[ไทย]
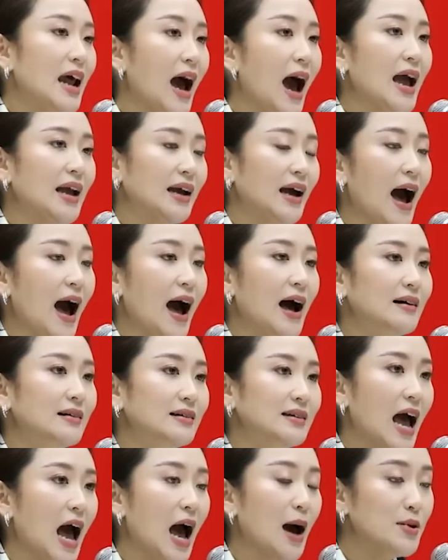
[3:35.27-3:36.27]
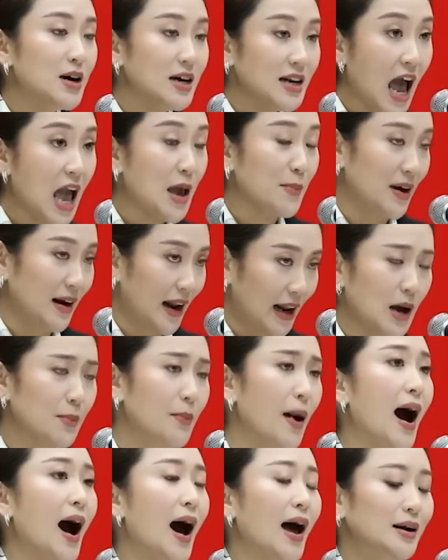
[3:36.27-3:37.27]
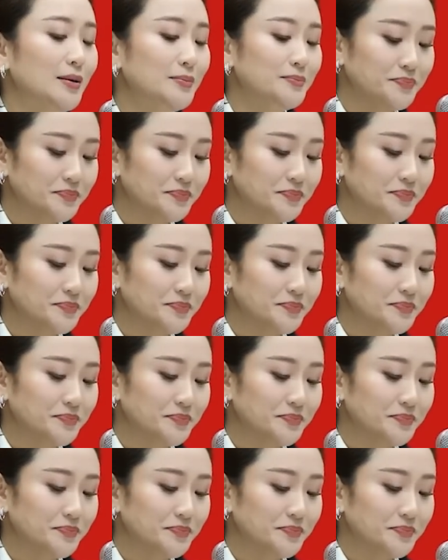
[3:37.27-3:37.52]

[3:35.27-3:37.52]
ได้ค่ะถ้าเพื่อไทยเป็นรัฐบาล